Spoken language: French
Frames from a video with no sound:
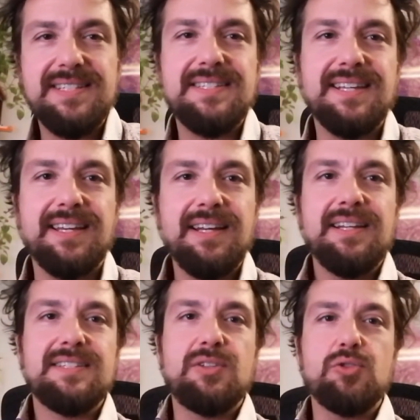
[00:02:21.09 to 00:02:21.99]
c'est
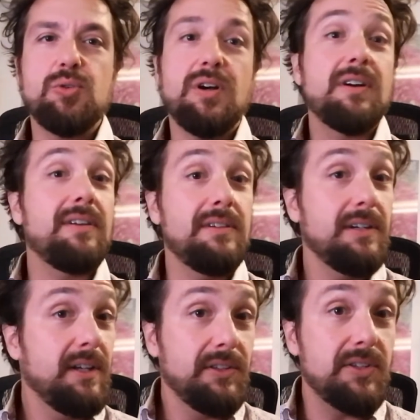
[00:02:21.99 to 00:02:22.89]
toujours encore là
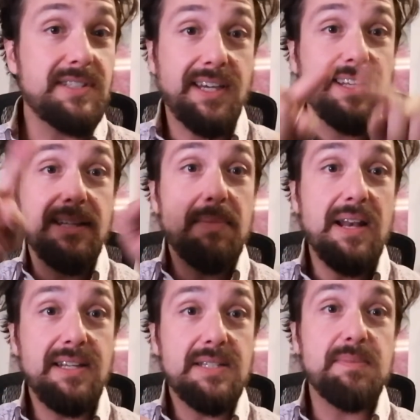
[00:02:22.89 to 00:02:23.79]
de se créer des
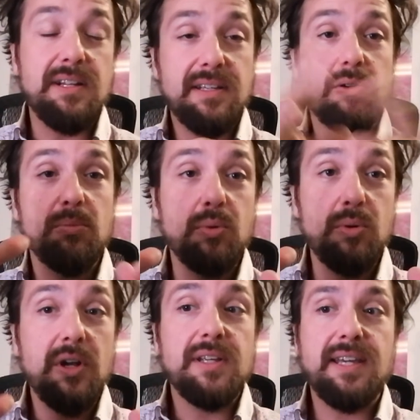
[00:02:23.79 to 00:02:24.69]
balises dans lesquelles on
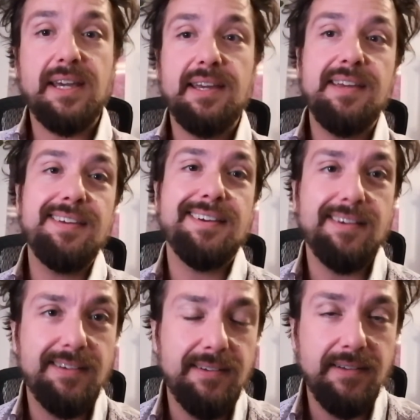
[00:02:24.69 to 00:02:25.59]
peut créer euh,